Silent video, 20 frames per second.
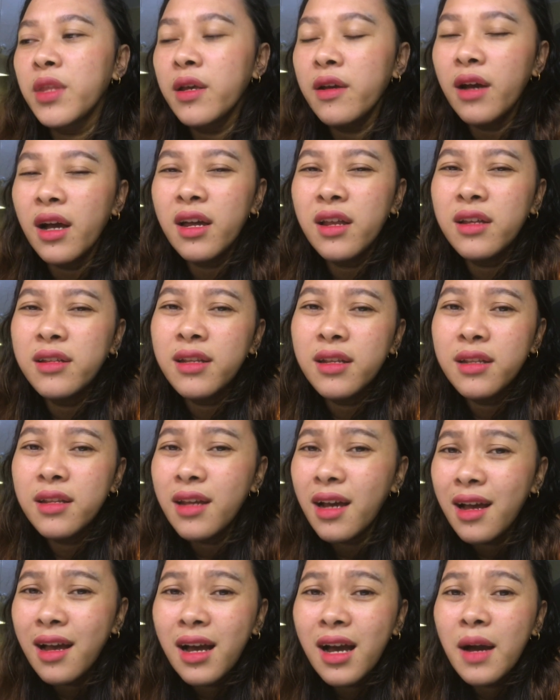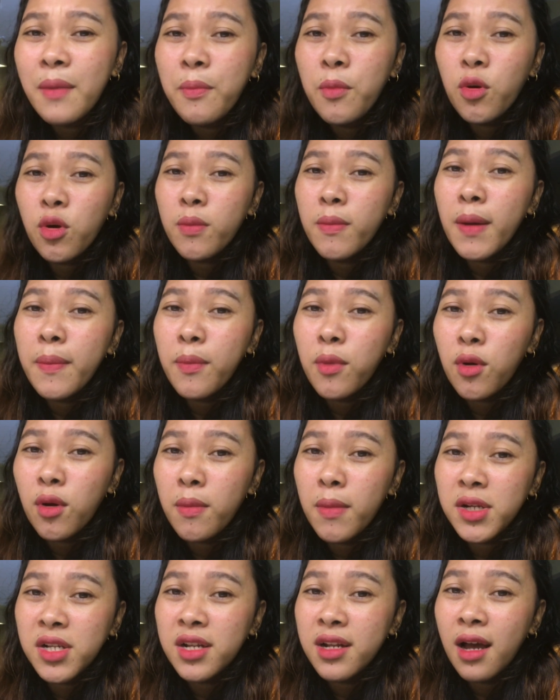Uh,
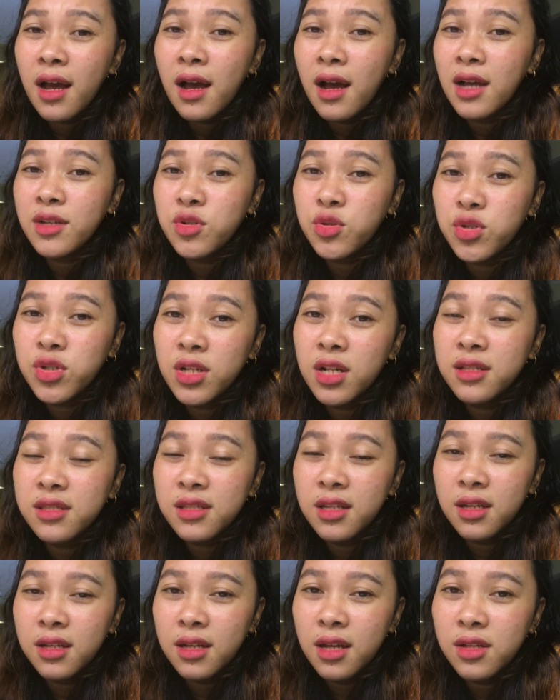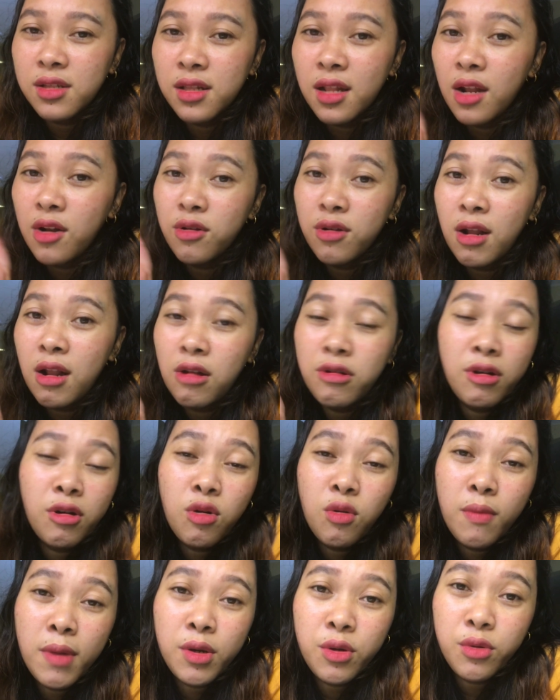nakakaporma-porma siya, nakakasosyal tingnan, lalong-lalo na
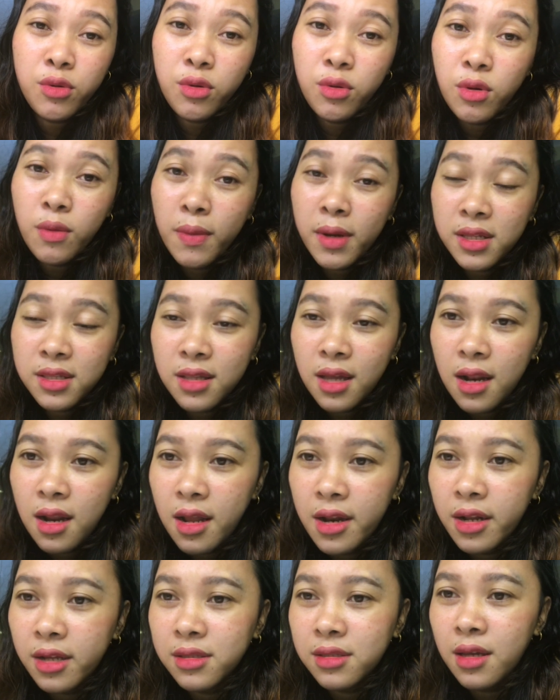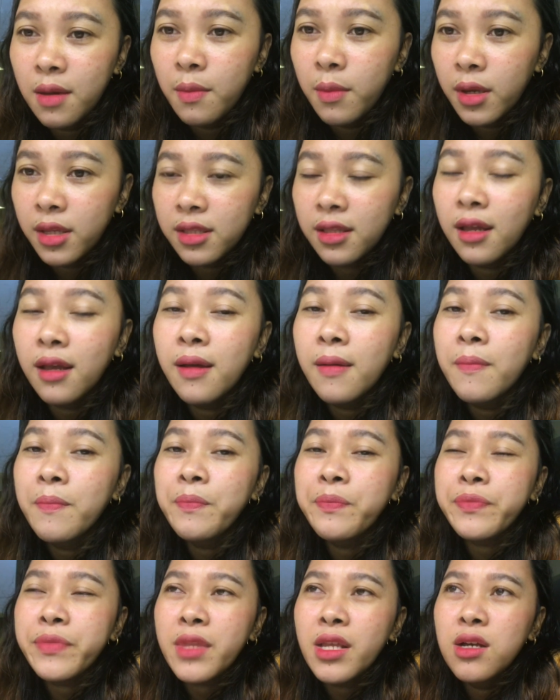kung marunong kumagdala ng damit.
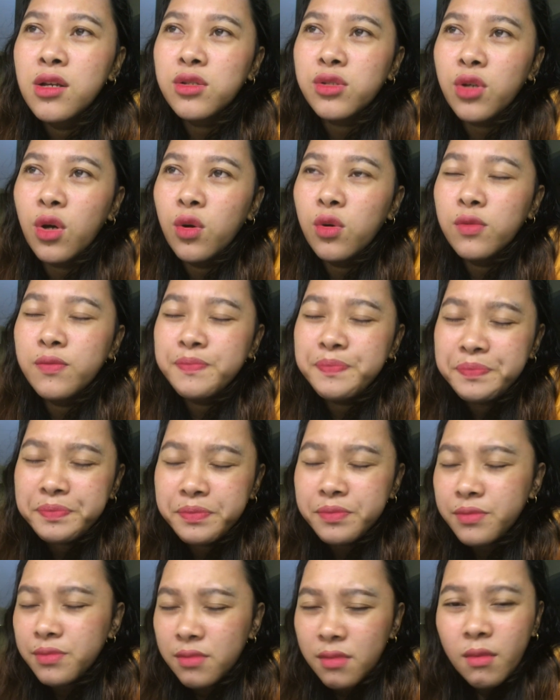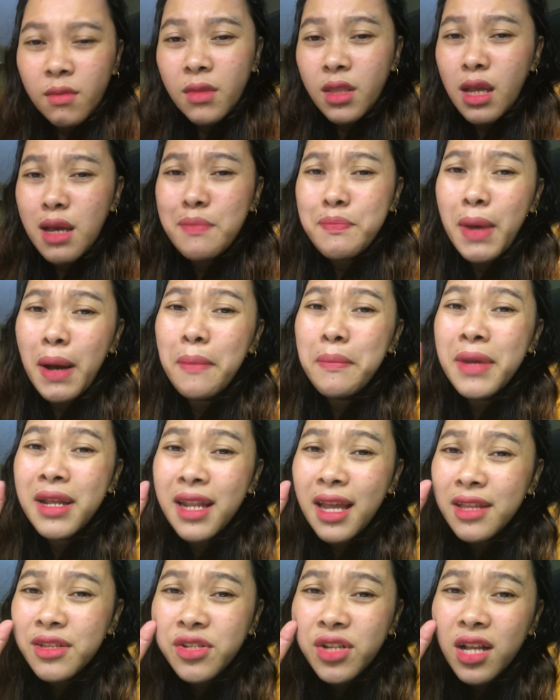So, pang
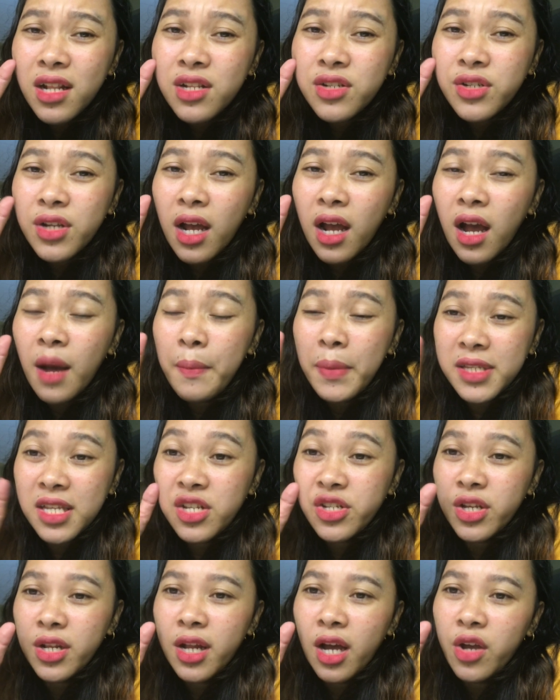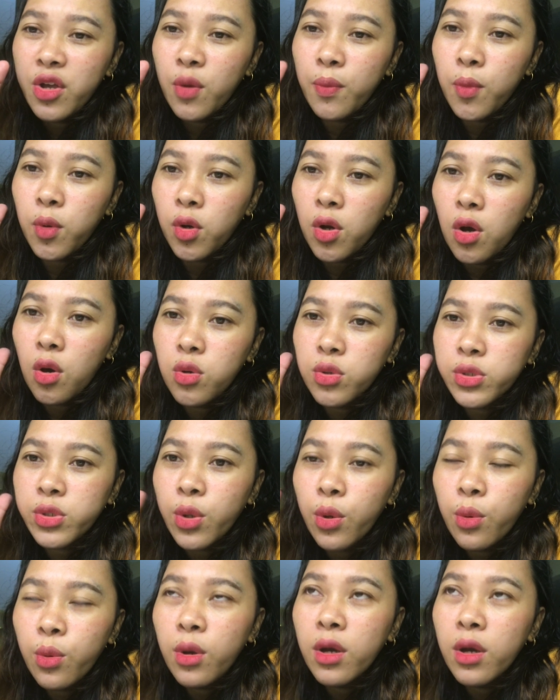millennial siya, pasensya na kayo puro ako. So,